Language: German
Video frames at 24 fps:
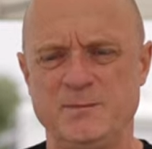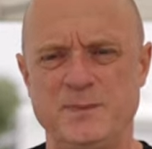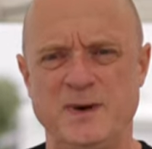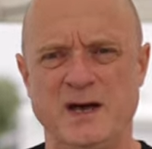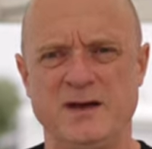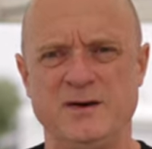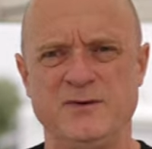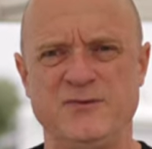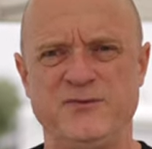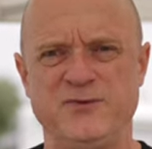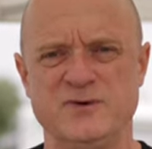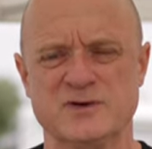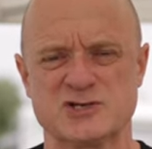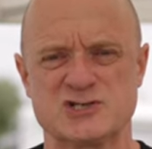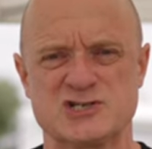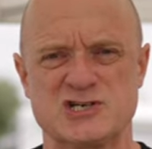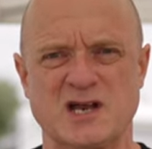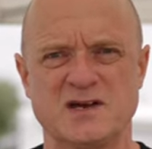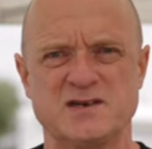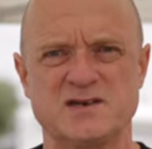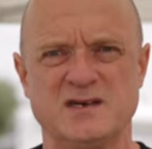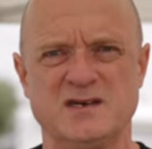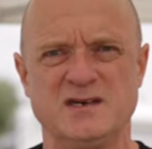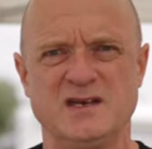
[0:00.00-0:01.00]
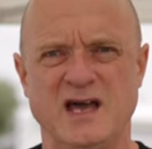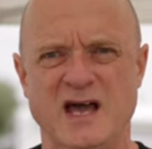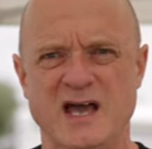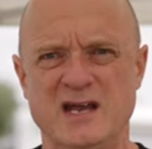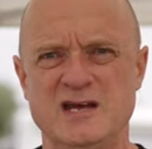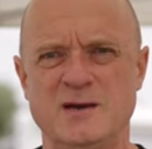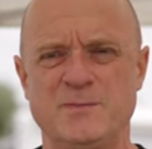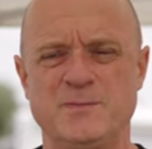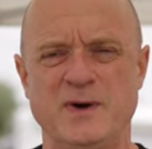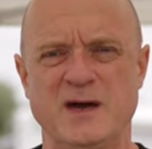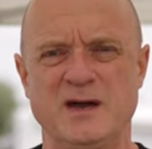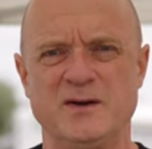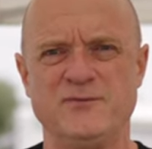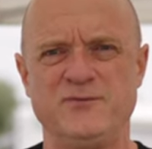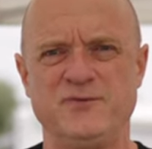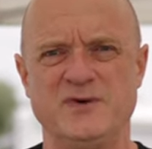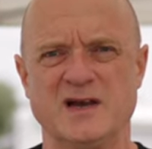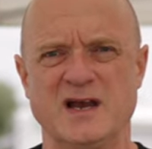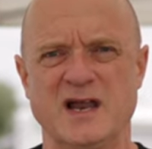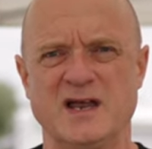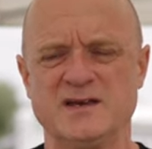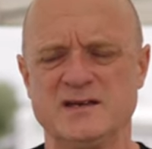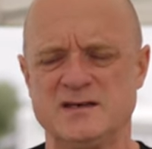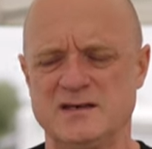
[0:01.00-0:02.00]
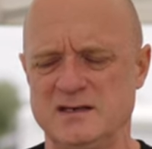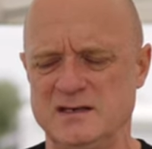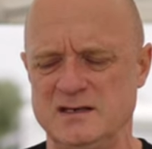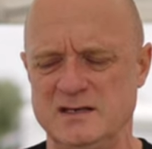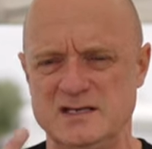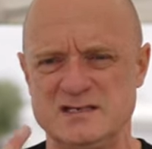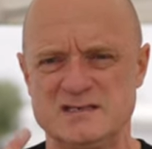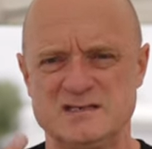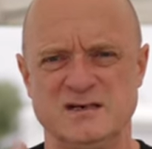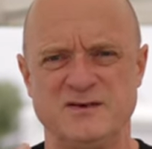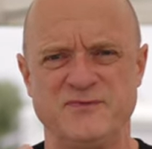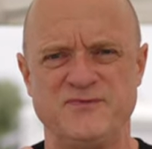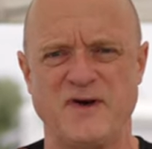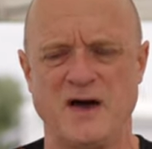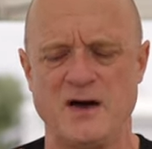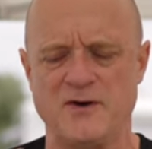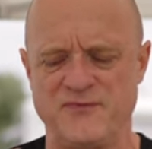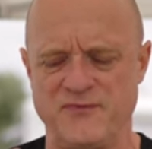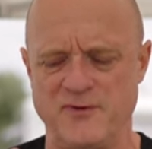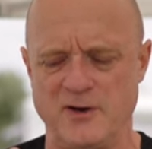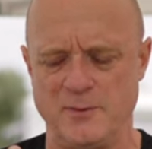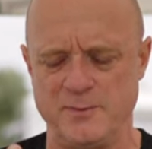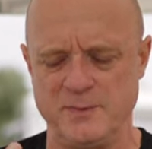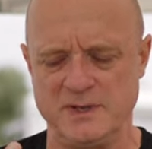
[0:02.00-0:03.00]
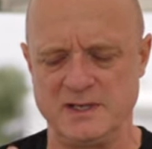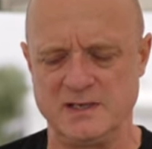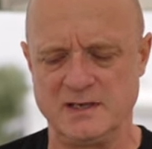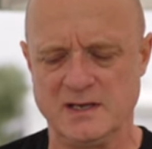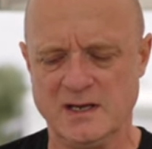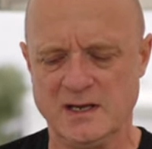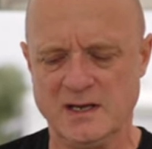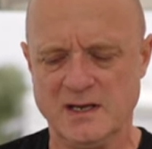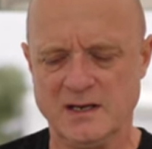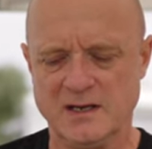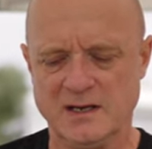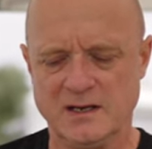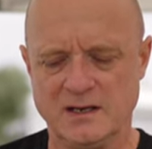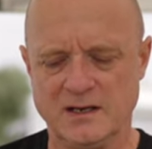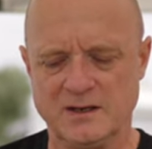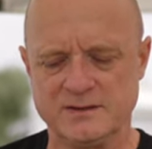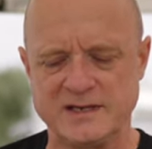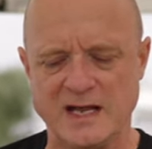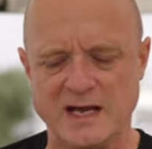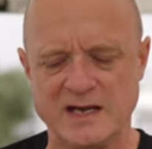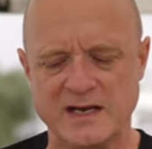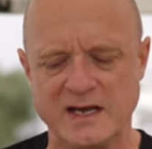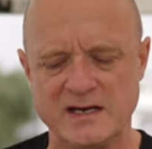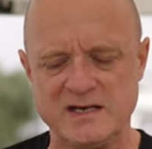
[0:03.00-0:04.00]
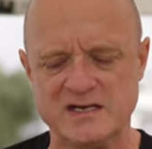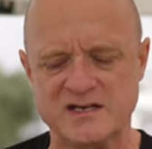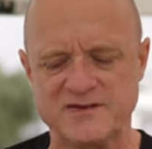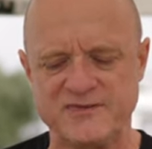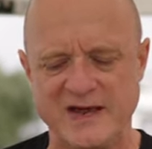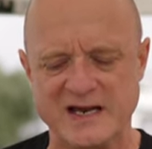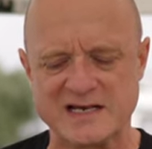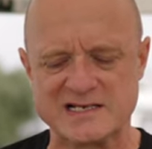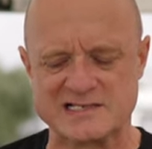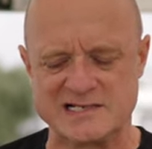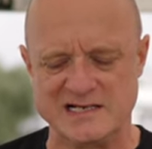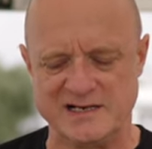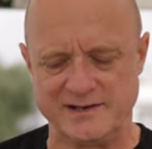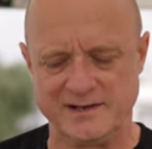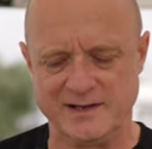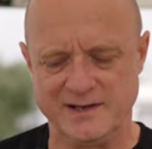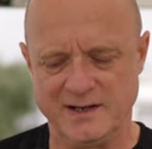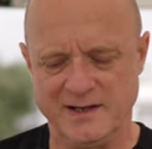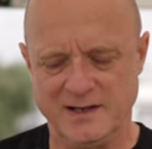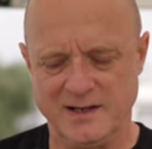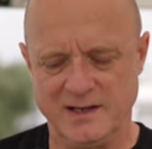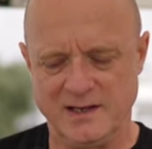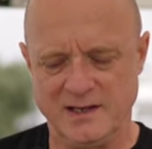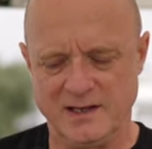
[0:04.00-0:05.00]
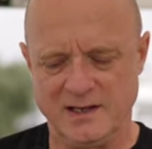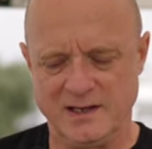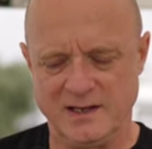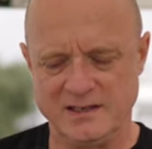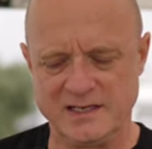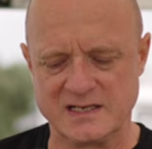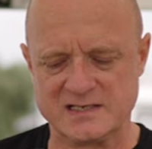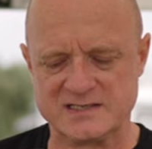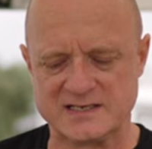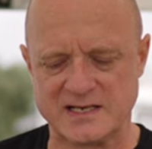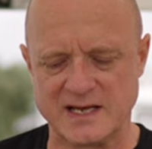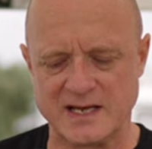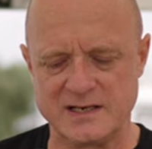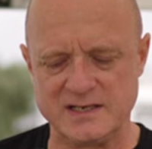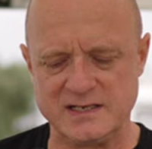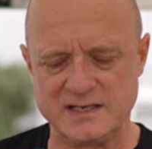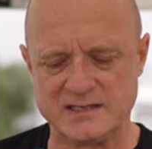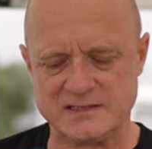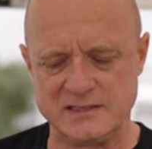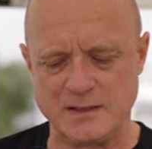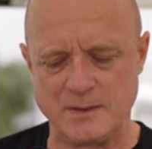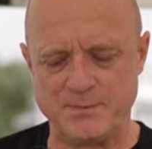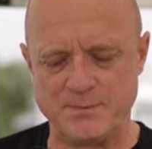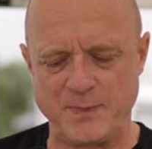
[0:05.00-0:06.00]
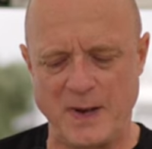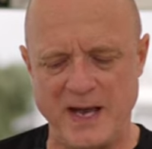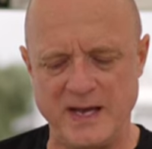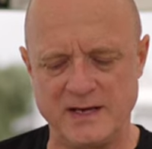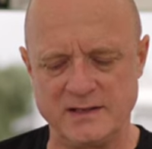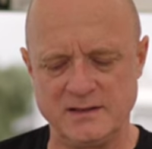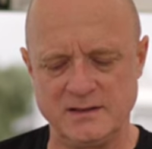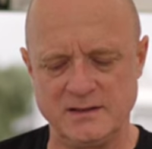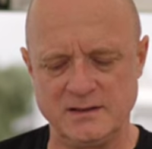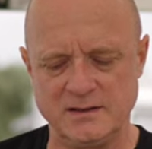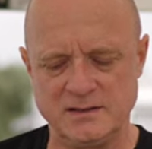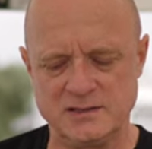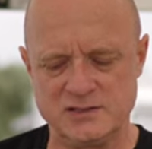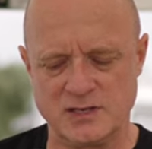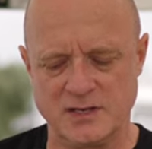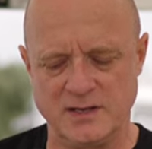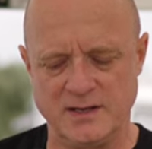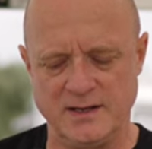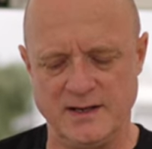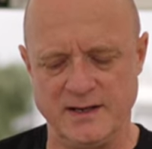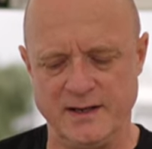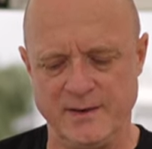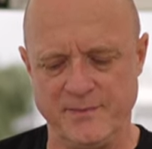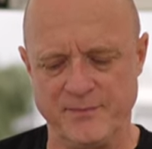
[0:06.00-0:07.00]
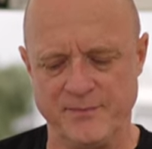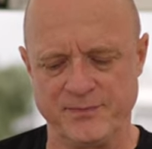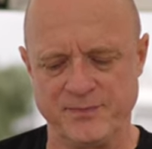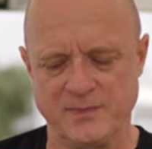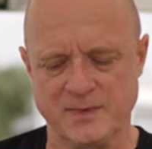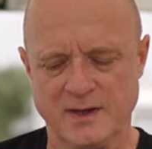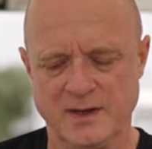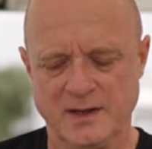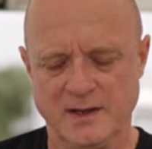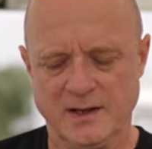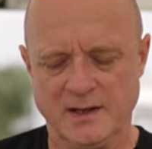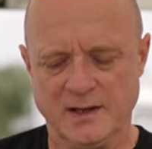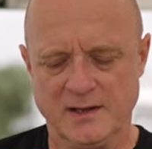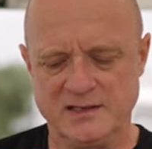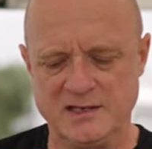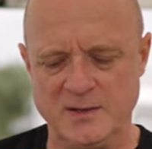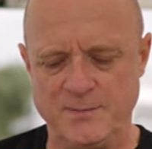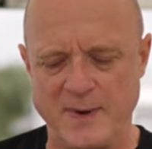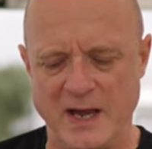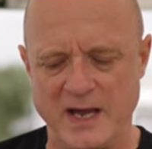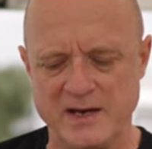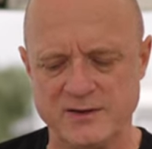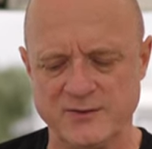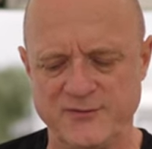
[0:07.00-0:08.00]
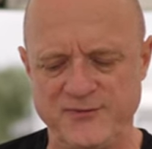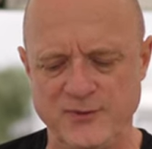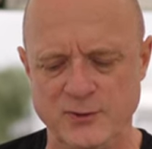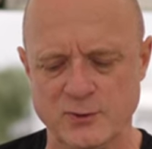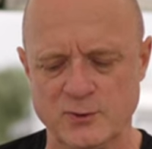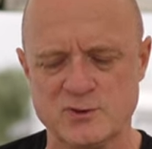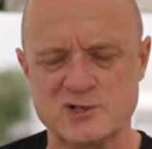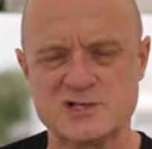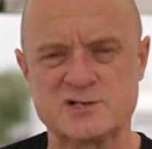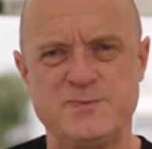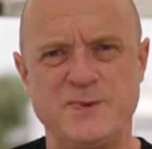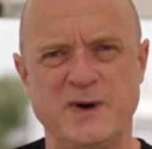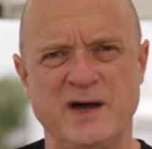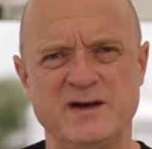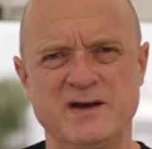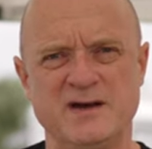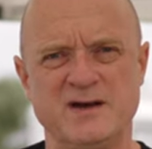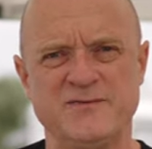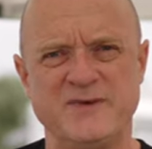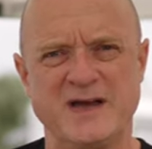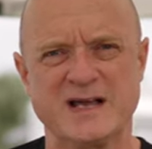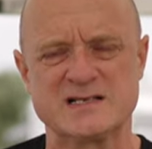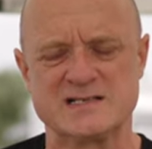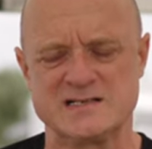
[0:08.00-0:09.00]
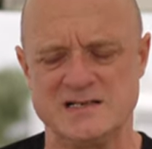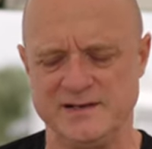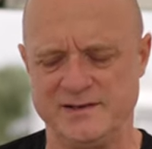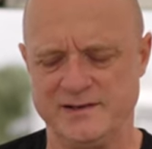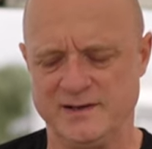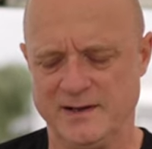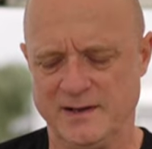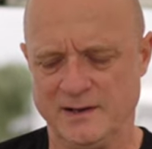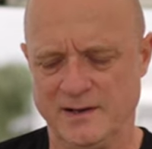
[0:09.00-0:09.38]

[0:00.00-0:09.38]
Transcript: Bein für Starten, eine Bein für Landen, die sind fahrförmig und da kann ich wechseln. Jetzt kann ich die beiden, ähm, die beiden Führungsbeinen wechseln.